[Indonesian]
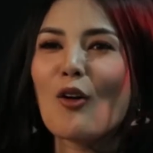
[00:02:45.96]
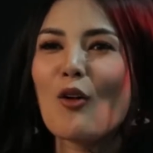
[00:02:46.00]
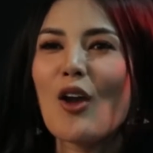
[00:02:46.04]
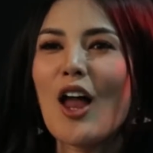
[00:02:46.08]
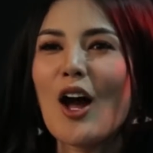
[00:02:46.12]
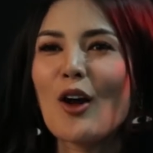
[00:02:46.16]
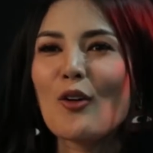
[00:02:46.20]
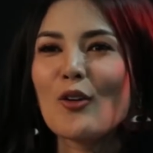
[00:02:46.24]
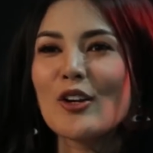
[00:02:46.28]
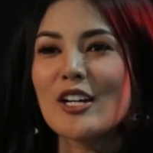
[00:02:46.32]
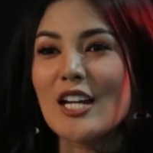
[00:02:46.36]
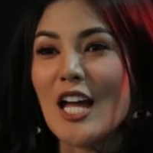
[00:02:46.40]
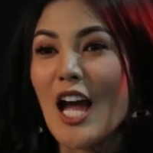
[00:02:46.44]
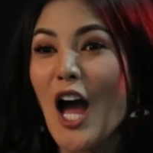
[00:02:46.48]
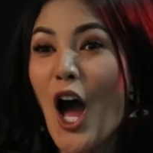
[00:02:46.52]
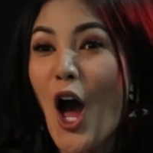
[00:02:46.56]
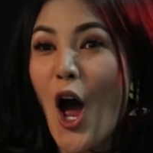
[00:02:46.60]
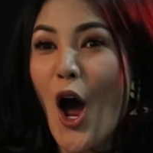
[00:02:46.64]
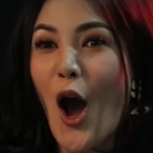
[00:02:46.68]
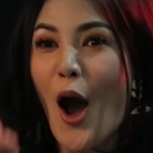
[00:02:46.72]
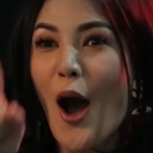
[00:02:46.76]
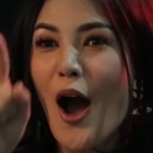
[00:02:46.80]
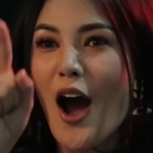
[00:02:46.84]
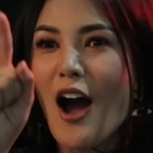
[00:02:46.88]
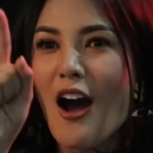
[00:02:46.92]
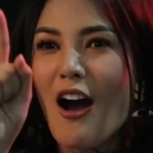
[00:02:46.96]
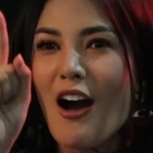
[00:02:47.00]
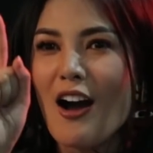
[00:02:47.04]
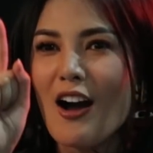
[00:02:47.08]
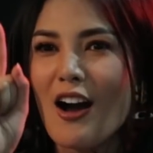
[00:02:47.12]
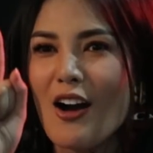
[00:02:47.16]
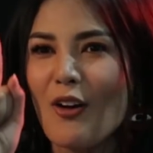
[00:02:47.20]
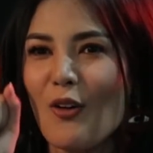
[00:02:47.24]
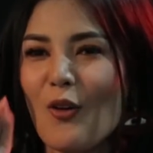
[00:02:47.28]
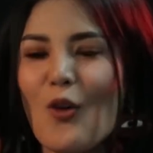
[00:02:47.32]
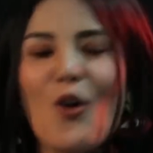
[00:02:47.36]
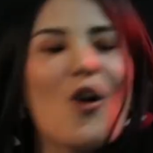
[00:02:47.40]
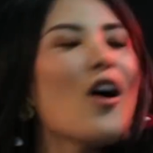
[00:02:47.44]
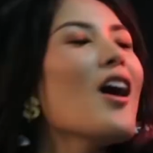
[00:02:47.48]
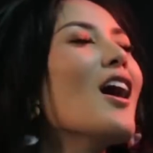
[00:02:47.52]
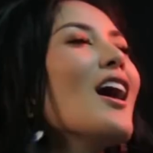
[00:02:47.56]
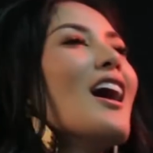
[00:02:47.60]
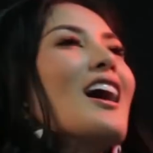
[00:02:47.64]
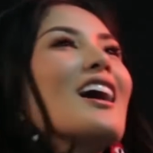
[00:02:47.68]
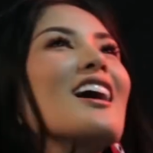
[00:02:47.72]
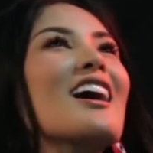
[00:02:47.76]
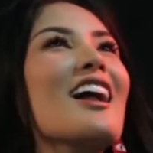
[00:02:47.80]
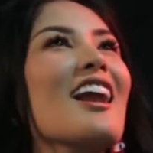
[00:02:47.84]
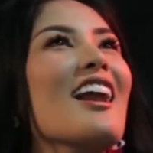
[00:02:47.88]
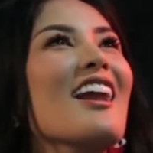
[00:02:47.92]
aku lakuin deh wah uh,
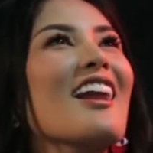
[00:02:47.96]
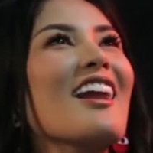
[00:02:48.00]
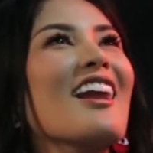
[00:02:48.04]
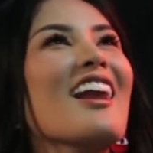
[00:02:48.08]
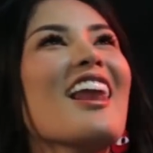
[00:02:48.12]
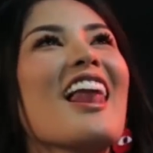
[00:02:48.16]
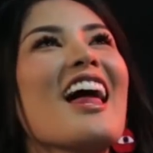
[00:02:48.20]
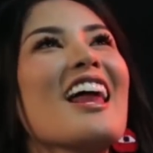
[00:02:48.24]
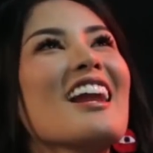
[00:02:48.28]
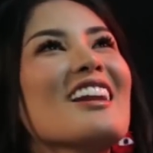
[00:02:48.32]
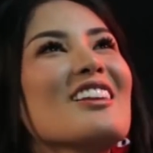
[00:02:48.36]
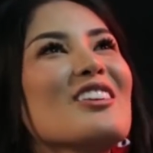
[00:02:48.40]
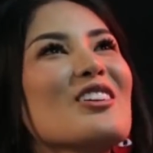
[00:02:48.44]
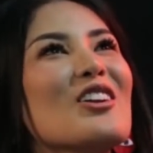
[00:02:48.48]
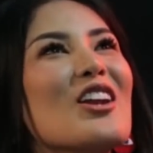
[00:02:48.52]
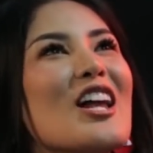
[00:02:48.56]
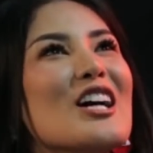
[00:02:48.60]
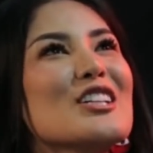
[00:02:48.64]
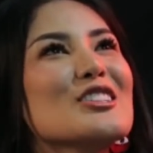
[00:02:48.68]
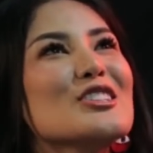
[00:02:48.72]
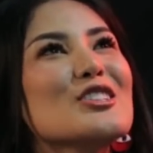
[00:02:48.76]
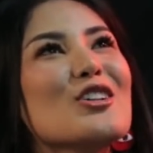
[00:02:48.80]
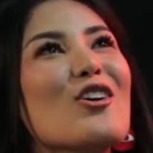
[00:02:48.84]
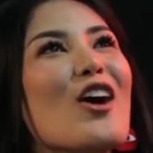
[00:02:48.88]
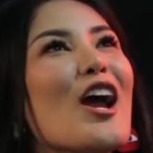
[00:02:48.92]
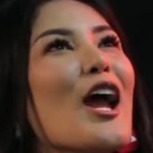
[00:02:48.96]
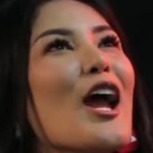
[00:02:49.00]
kelar tuh langsung